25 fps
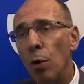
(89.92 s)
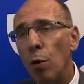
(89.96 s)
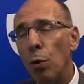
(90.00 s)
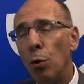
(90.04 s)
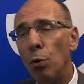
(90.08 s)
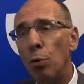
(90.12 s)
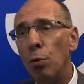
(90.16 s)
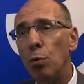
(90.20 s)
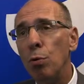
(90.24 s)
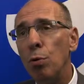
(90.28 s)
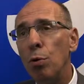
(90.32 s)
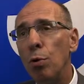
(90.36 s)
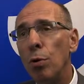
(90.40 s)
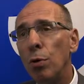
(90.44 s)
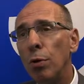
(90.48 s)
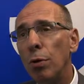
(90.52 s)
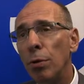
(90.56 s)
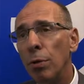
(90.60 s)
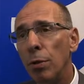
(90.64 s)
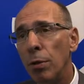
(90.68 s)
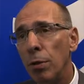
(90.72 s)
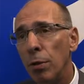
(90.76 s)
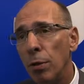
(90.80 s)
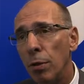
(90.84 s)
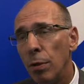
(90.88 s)

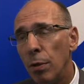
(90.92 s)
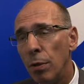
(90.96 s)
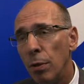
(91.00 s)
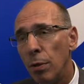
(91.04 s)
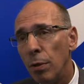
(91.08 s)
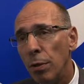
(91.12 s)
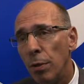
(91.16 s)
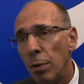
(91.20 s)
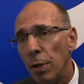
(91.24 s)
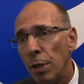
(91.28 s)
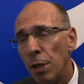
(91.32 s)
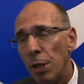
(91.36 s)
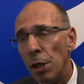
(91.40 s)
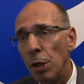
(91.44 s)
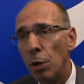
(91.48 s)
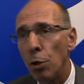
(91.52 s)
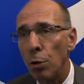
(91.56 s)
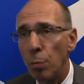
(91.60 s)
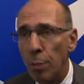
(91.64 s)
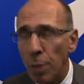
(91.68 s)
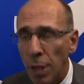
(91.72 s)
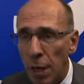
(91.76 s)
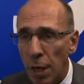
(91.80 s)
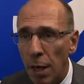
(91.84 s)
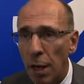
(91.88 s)
autour des
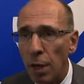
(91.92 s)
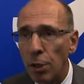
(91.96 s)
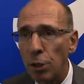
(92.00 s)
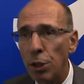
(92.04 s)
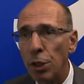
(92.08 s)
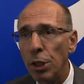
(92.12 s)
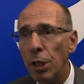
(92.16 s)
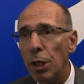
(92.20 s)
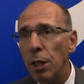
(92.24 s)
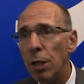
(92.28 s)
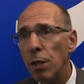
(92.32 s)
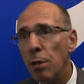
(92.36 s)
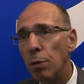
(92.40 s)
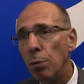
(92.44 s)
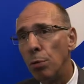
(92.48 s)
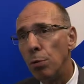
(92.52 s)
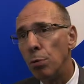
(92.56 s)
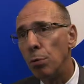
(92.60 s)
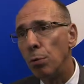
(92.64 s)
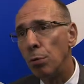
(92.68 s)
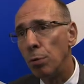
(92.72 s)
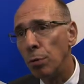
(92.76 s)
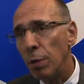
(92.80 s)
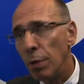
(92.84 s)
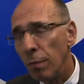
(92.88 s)
économies d'énergie,
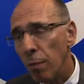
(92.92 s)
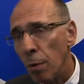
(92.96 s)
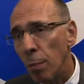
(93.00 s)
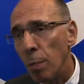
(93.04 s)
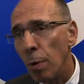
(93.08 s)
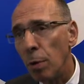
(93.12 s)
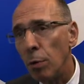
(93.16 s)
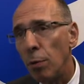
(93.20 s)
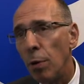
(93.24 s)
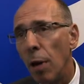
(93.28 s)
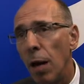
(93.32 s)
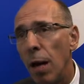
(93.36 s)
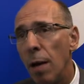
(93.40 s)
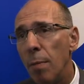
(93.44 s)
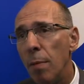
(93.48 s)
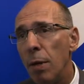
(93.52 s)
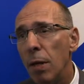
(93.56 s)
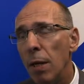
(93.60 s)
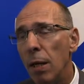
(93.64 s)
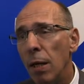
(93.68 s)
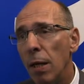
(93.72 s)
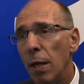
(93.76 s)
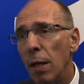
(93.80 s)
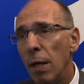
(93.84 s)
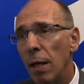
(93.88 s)
autour du développement
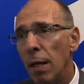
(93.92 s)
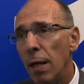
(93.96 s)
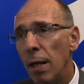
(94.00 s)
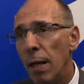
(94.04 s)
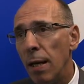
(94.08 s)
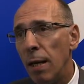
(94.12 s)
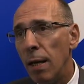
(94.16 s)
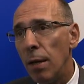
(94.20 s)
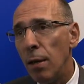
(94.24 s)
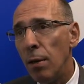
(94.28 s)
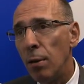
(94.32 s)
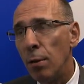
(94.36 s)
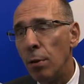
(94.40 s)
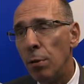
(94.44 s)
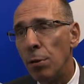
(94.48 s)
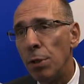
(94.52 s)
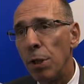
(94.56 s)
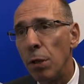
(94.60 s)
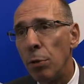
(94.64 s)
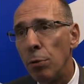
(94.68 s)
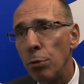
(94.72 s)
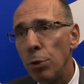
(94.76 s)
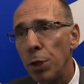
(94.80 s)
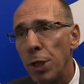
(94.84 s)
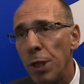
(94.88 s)
durable, et euh, le
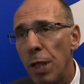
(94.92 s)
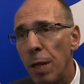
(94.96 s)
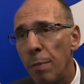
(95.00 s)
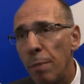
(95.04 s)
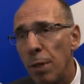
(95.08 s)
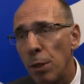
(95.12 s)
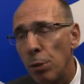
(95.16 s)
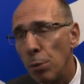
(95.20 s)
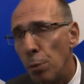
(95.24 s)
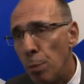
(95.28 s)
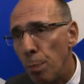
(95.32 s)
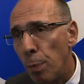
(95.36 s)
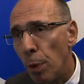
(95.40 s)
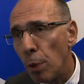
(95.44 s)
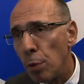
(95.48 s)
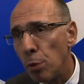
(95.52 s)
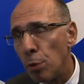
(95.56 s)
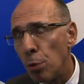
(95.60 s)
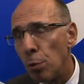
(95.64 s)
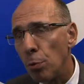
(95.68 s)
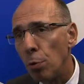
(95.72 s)
salon JTEM a su prendre ce